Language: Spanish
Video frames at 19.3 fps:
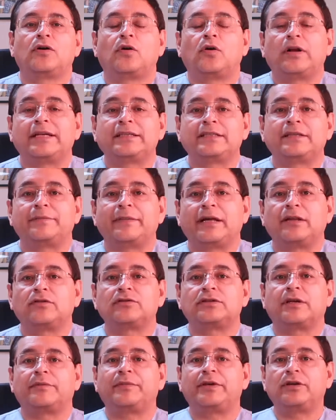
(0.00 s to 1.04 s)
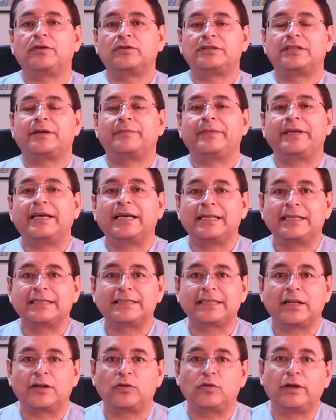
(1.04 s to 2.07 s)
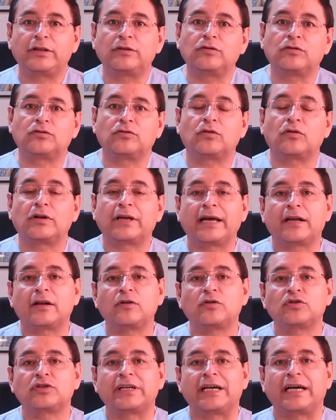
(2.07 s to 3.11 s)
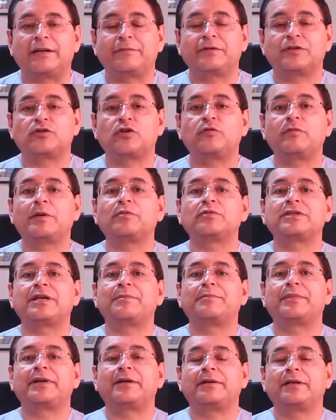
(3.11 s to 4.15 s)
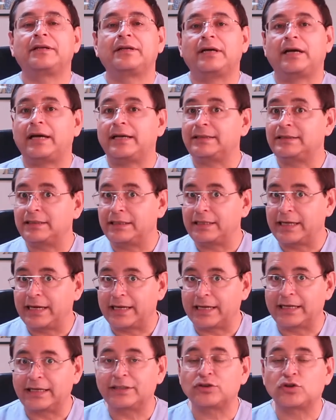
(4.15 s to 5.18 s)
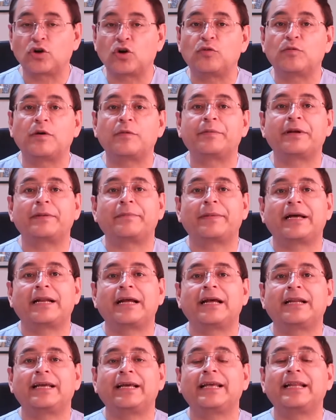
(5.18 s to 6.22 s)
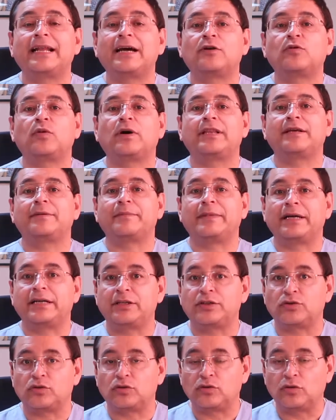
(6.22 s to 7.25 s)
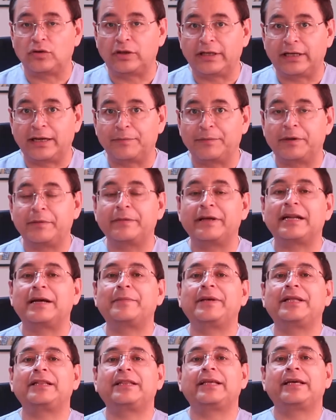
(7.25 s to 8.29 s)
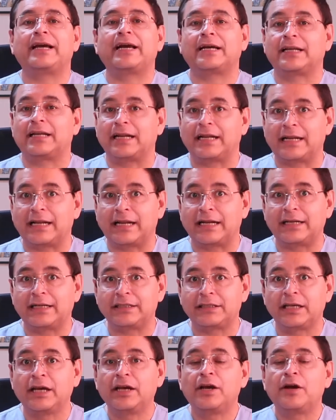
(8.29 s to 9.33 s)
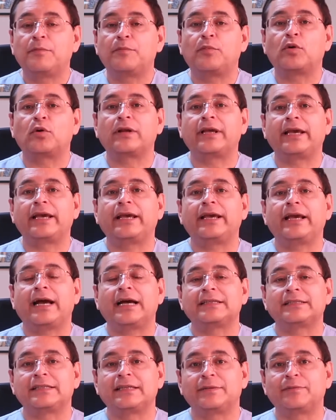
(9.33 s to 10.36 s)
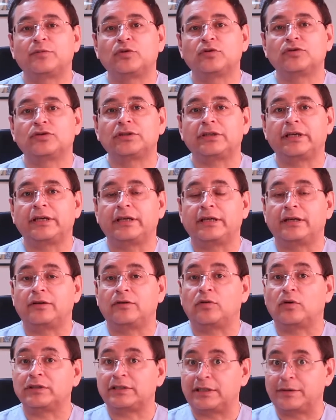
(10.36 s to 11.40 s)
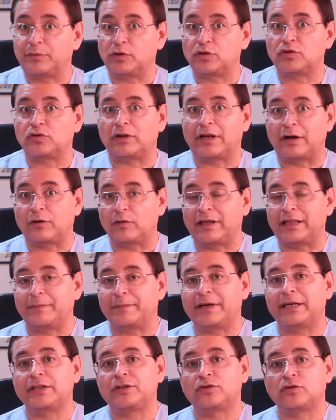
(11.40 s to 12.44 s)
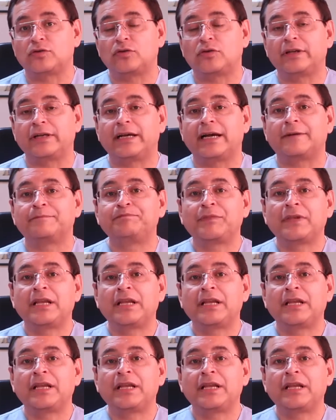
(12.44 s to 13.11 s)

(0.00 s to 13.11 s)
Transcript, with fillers: Hola estimados amigos y amigas, les saluda el doctor Carlos Galvez. Hoy vamos a, enseñarles cómo preparar el agua de mar isotónica. Primeramente aclararles por qué hacemos eh, o hacemos el agua de mar isotónica.